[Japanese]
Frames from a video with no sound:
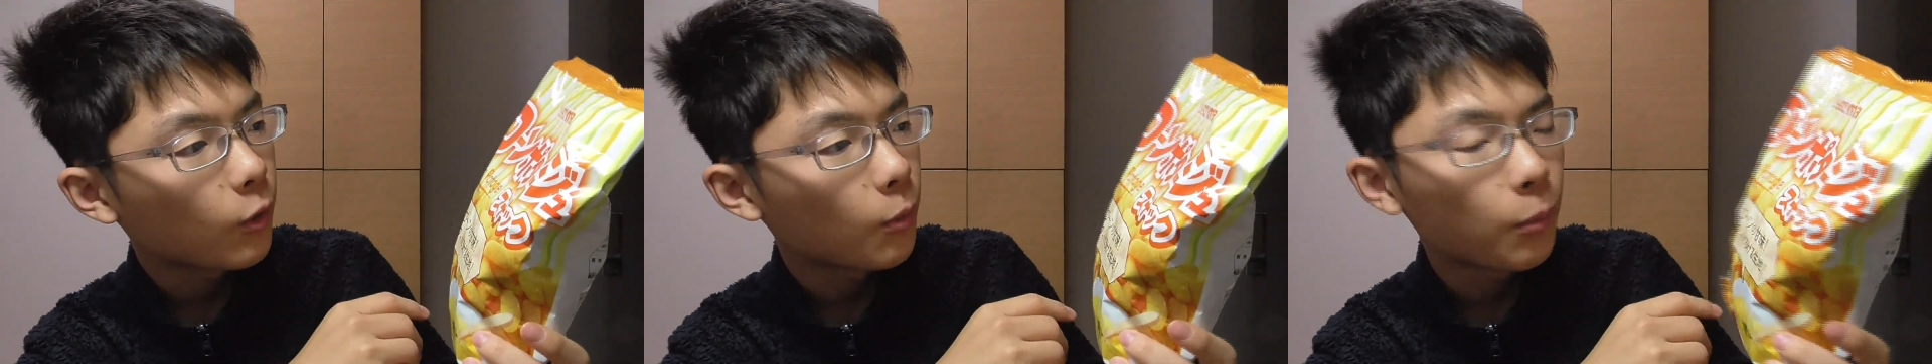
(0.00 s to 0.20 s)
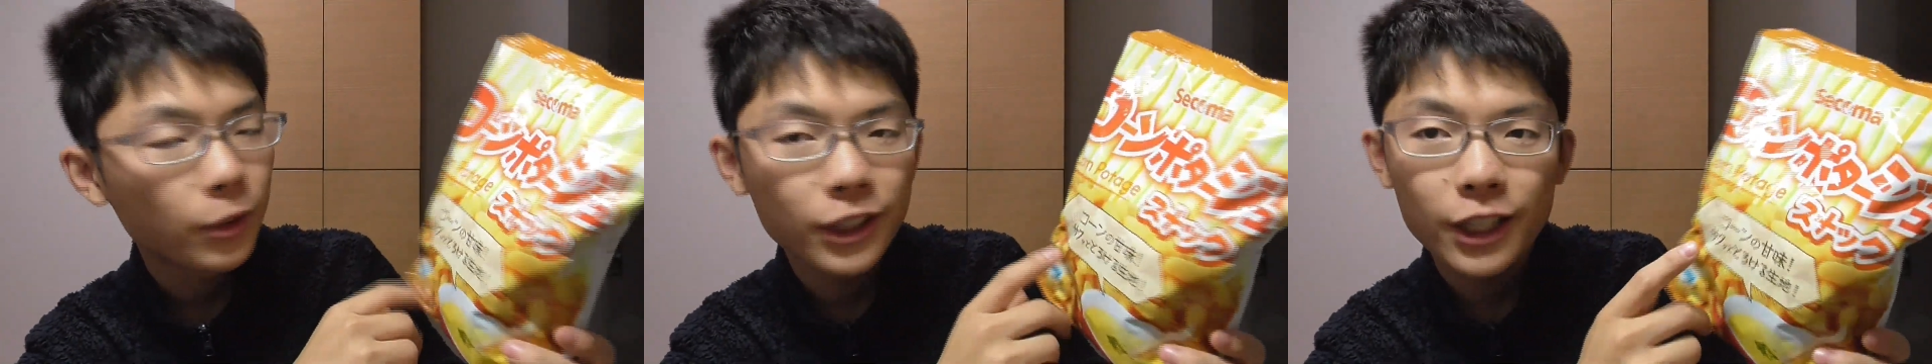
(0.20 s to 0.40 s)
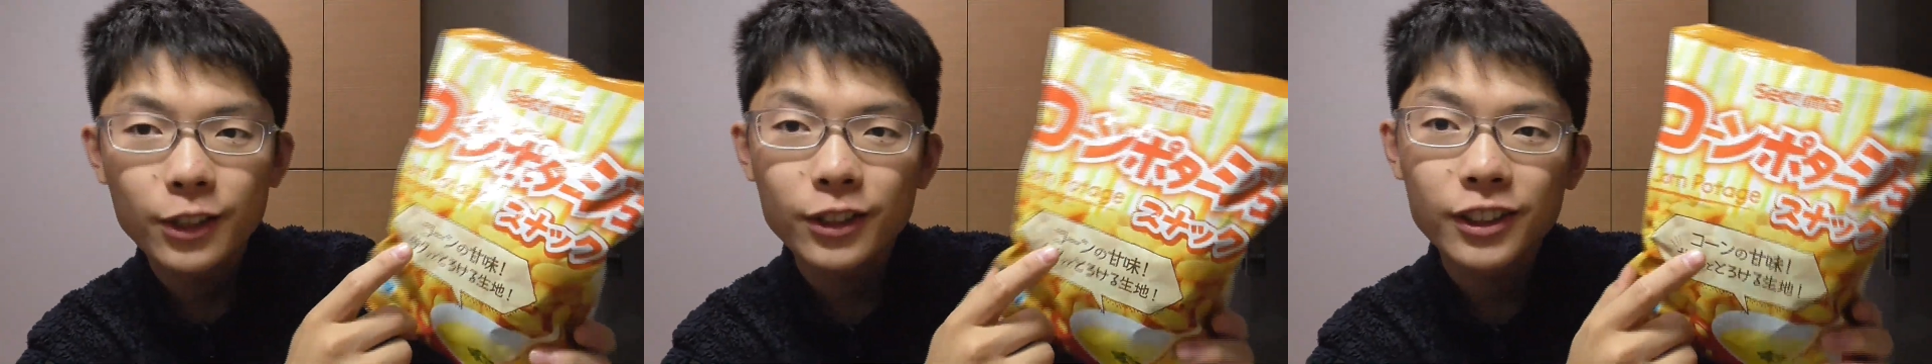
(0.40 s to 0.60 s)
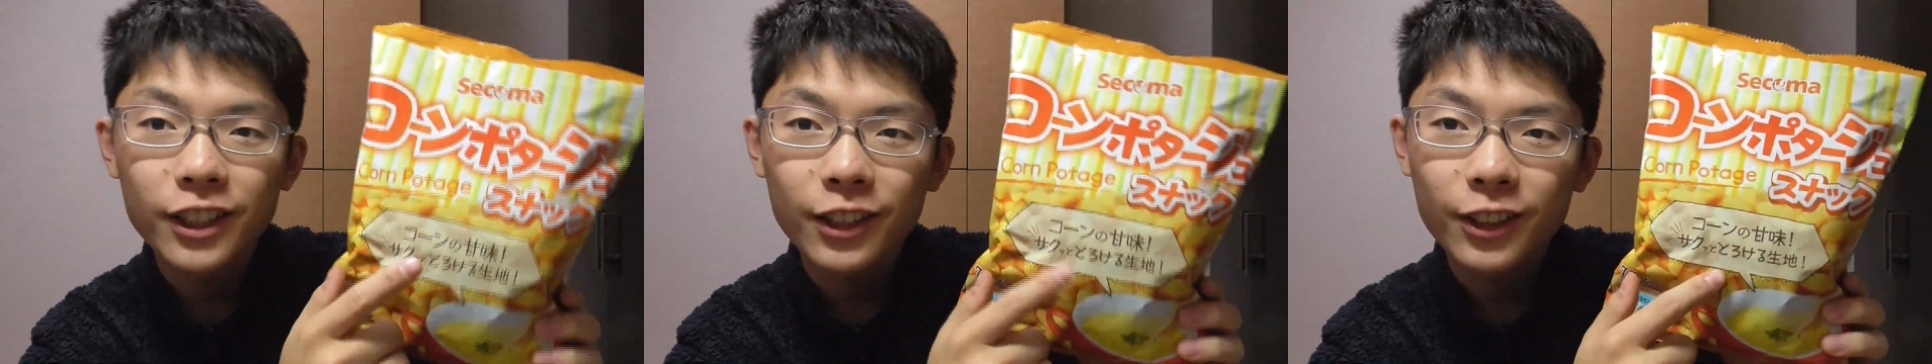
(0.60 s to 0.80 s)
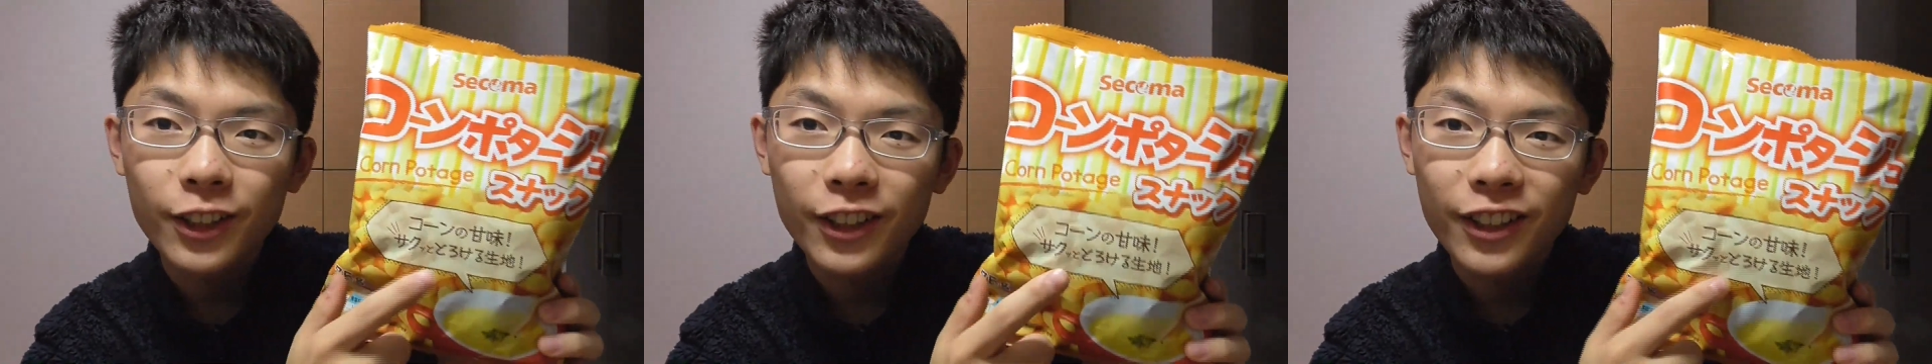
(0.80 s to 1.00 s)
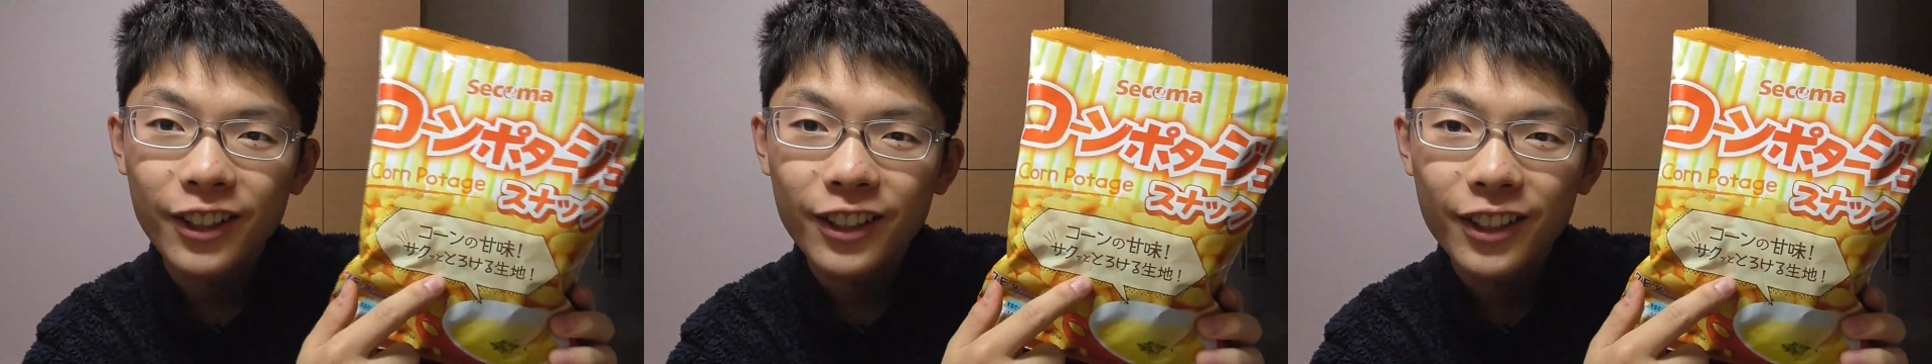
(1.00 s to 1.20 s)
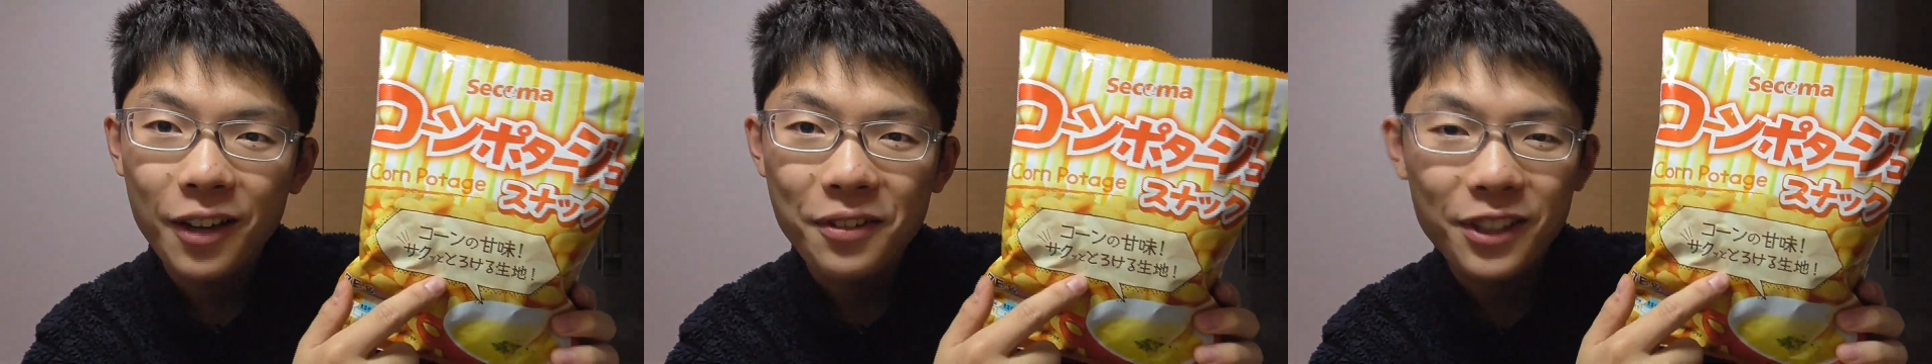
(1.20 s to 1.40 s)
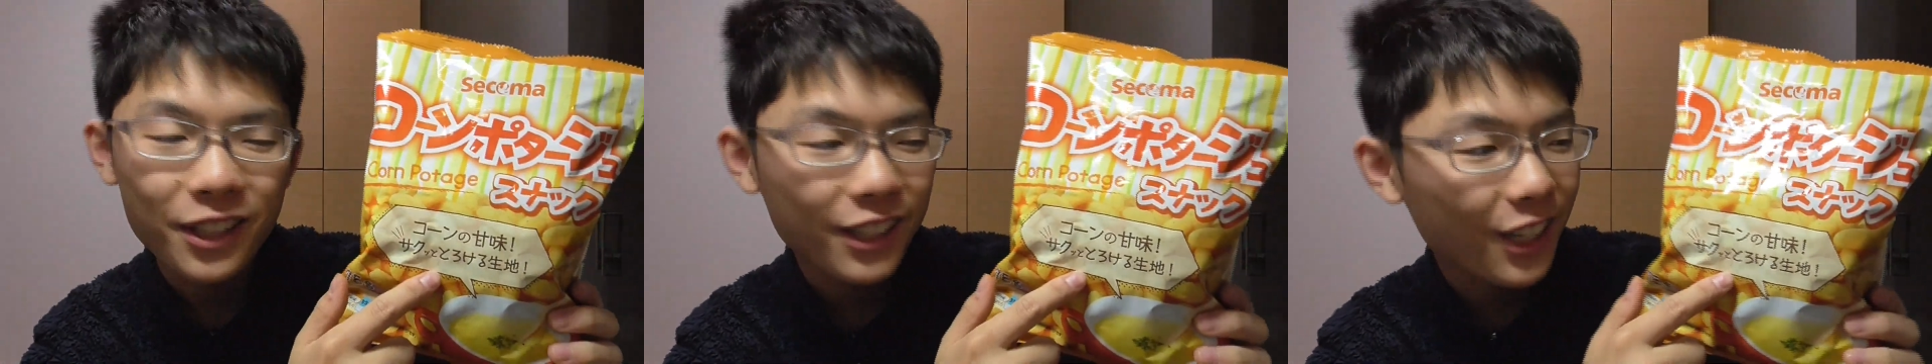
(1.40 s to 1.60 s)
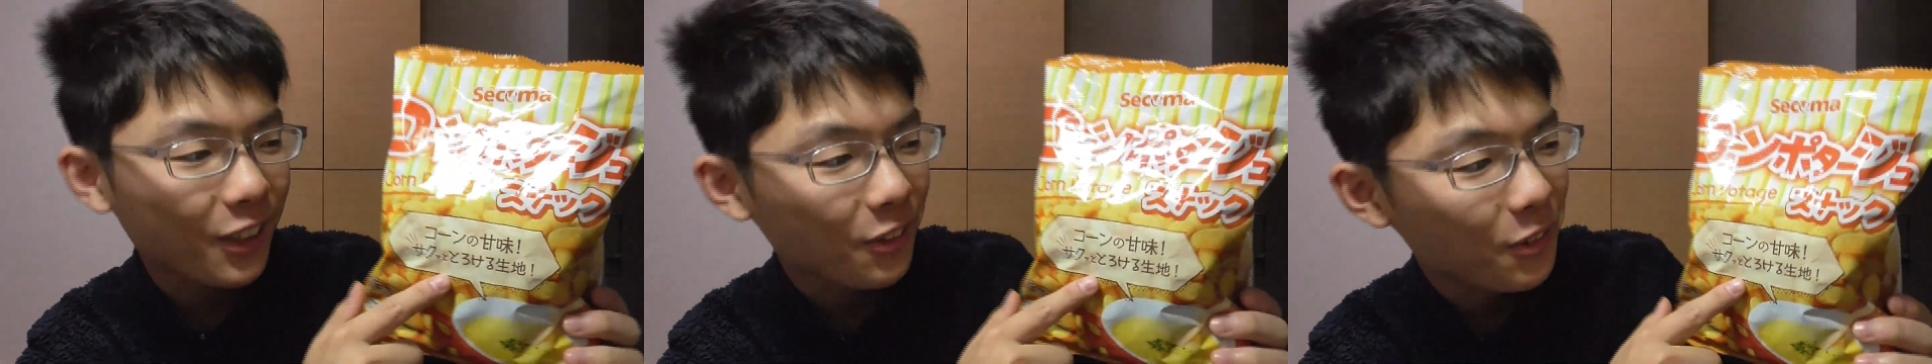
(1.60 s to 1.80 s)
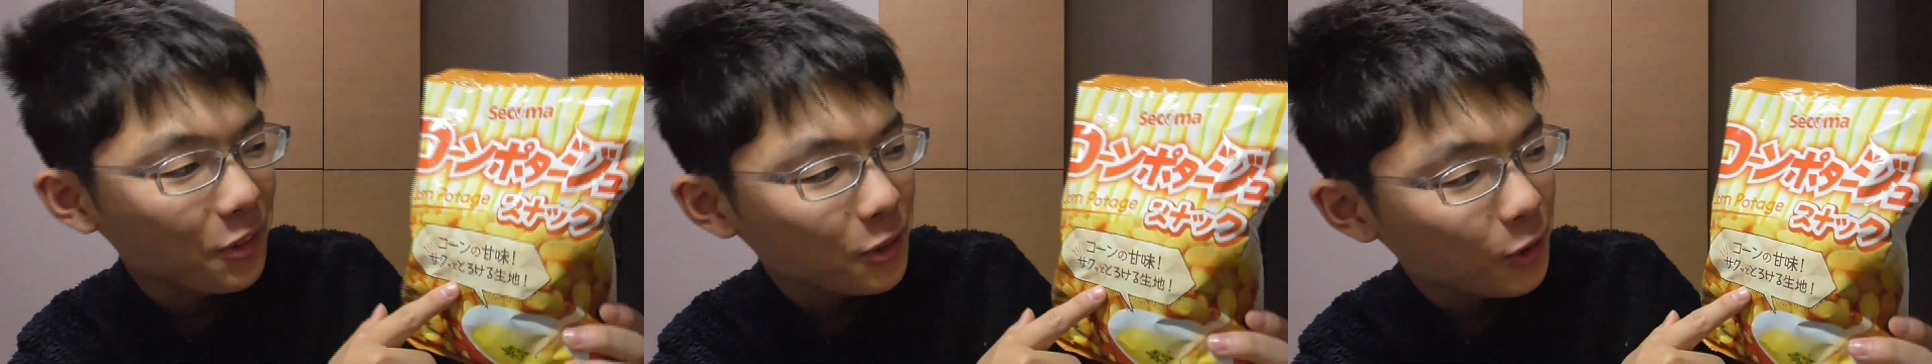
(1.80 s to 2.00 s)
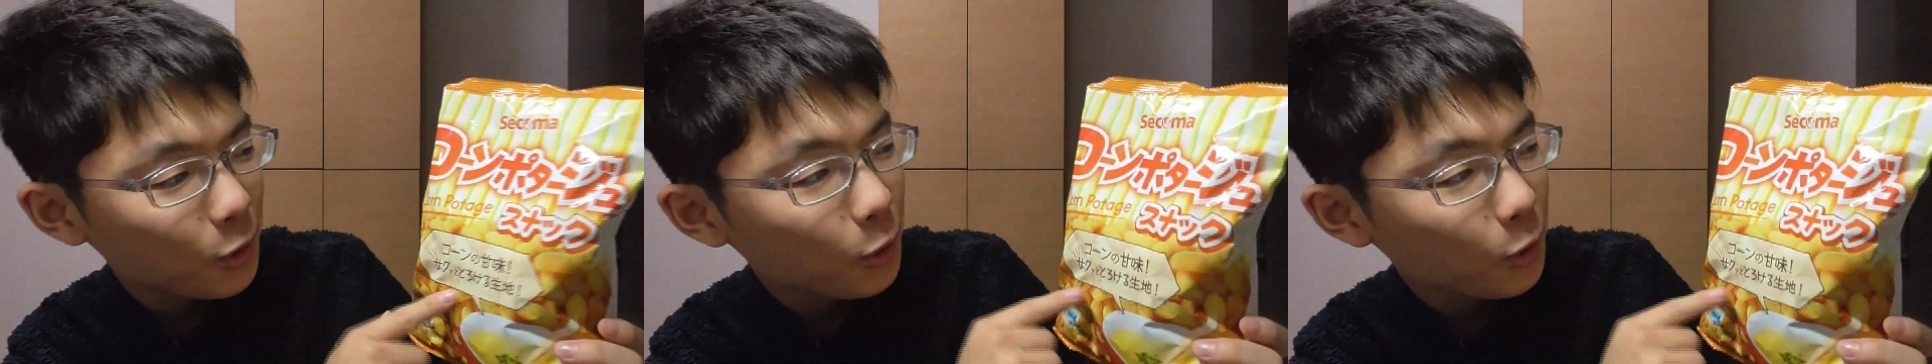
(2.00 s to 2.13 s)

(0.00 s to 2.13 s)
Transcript: コンポタージュスナック食べていきたいと思います。